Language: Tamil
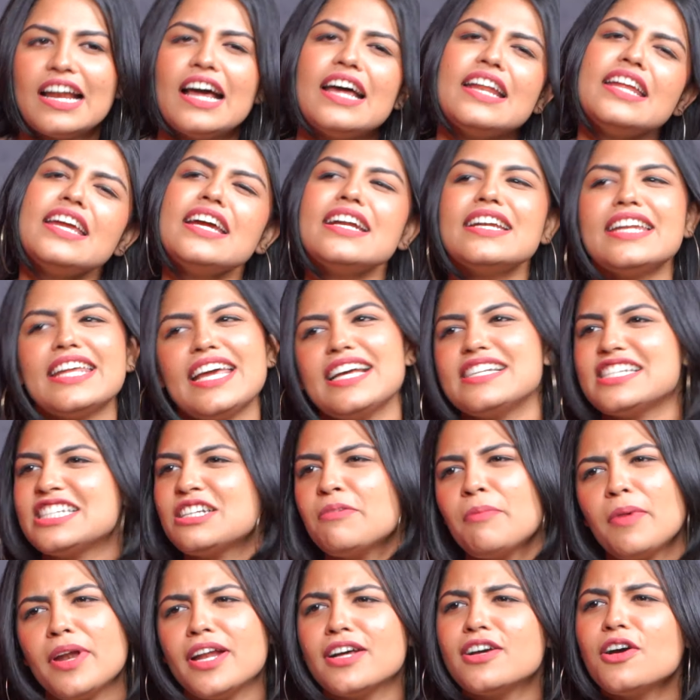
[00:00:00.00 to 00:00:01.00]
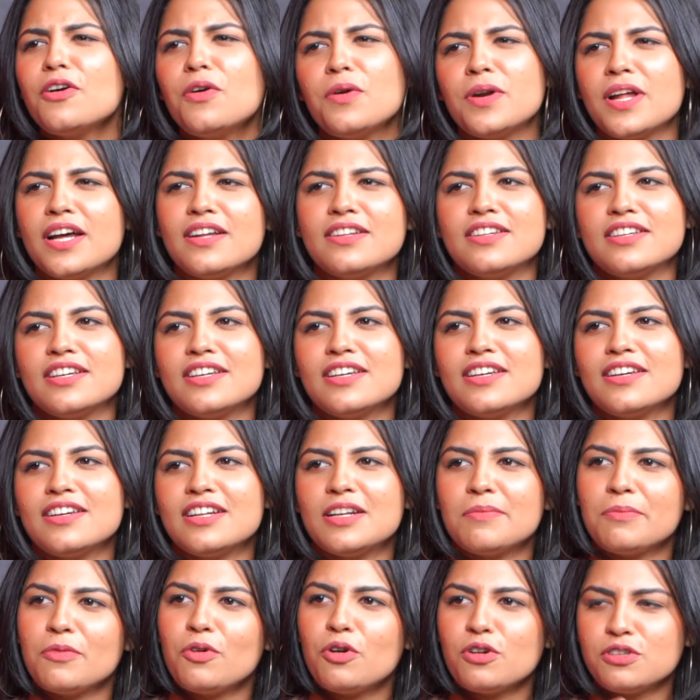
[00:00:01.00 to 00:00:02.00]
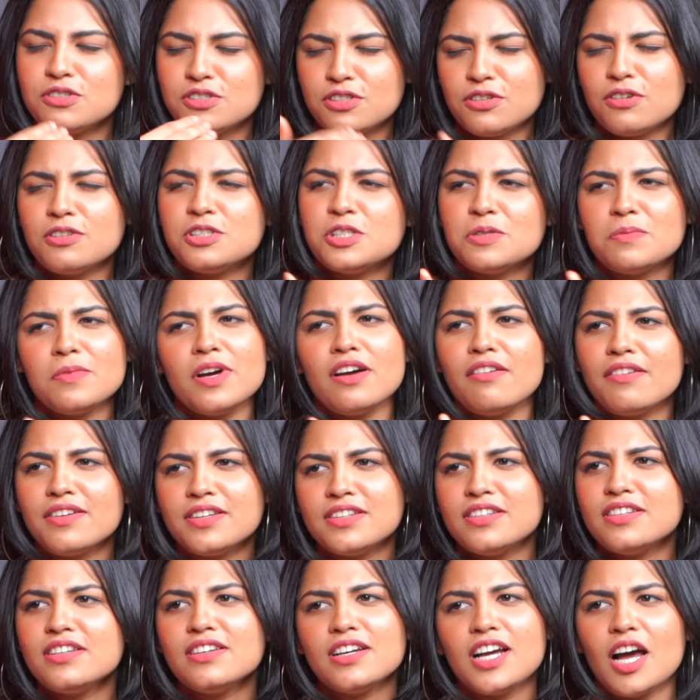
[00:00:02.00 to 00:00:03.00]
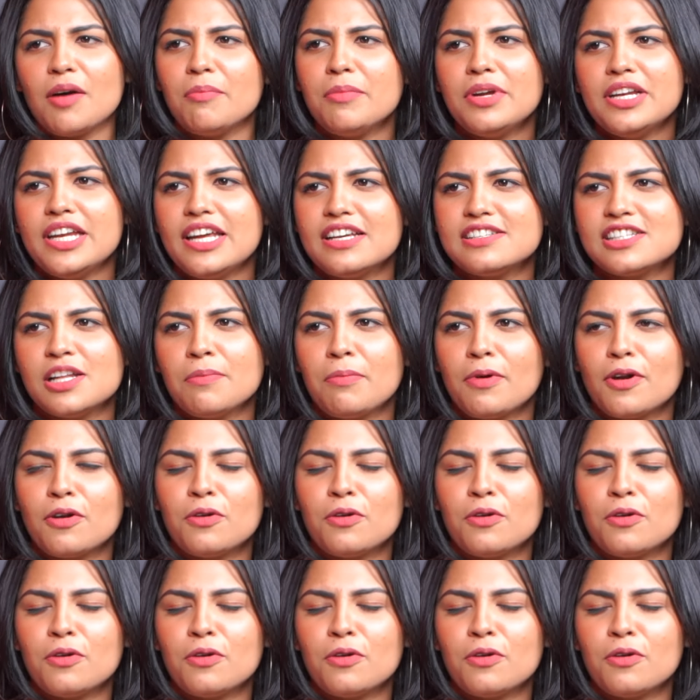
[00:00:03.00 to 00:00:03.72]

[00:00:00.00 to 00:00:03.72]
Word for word: நிறைய டேக்ஸ் நம்ம எடுக்கக்கூடாது கொஞ்சம் கொஞ்சமாக வந்து கம்மி டேக்ஸில்